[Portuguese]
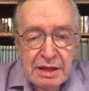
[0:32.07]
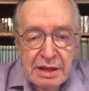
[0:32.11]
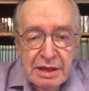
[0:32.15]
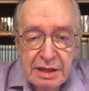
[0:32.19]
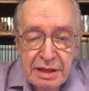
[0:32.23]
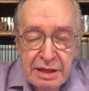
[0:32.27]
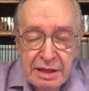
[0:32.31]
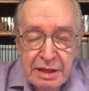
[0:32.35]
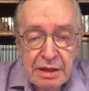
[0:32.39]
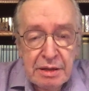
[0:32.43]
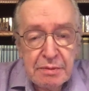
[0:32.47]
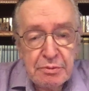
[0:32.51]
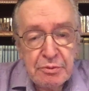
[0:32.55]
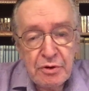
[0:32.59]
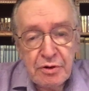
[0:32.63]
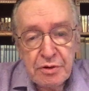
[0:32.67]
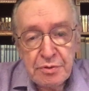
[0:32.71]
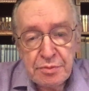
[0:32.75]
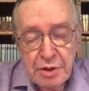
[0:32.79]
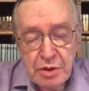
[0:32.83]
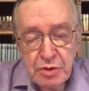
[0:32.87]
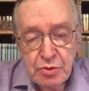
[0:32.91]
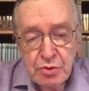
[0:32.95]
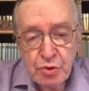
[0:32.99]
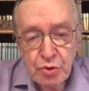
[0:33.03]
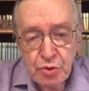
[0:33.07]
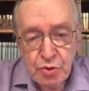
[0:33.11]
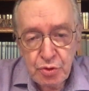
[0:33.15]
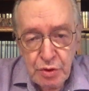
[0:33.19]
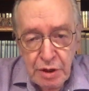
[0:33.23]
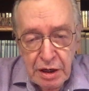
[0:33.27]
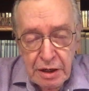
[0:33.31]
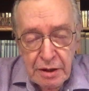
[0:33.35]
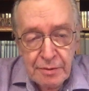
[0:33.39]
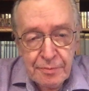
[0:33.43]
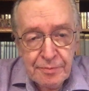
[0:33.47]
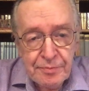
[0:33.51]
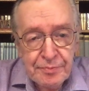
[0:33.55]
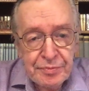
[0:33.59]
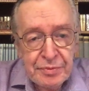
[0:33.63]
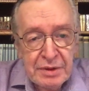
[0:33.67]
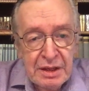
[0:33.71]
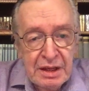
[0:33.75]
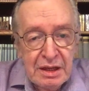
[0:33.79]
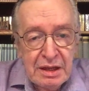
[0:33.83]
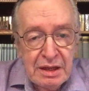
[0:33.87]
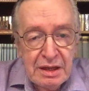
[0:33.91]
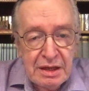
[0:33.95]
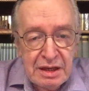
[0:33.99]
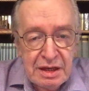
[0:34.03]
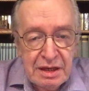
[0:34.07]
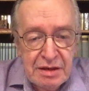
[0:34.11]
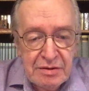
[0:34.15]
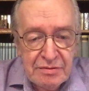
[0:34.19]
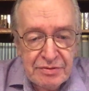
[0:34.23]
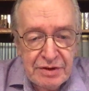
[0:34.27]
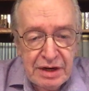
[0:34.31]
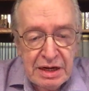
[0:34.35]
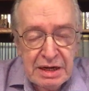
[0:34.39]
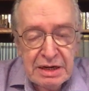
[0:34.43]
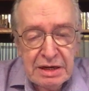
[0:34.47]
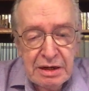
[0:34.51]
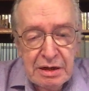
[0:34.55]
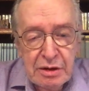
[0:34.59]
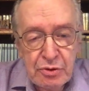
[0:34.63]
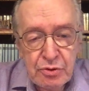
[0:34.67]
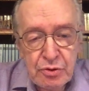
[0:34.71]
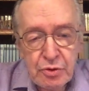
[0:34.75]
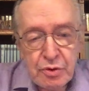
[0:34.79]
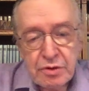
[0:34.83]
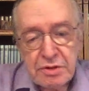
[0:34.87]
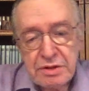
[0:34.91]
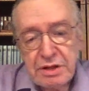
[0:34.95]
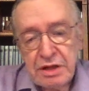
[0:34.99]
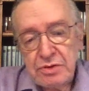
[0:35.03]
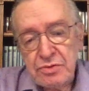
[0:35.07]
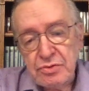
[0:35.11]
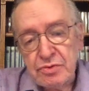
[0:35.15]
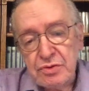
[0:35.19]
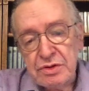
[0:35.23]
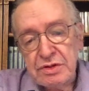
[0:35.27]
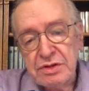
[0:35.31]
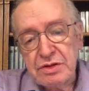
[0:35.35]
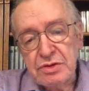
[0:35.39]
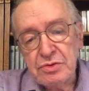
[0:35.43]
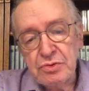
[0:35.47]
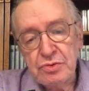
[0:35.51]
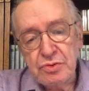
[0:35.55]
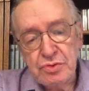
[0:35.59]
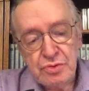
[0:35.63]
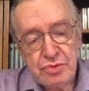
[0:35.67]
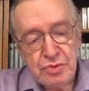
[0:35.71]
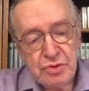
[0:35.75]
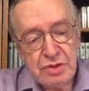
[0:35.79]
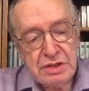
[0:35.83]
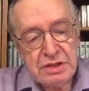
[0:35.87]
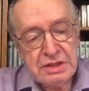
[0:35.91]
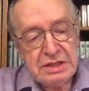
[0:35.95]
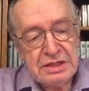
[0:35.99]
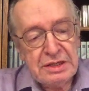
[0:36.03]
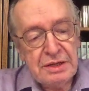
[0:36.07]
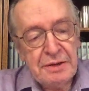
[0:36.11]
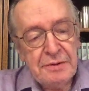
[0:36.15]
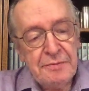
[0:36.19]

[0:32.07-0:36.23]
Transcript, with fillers: e movimento cultural, que vai, ao longo das suas discussões,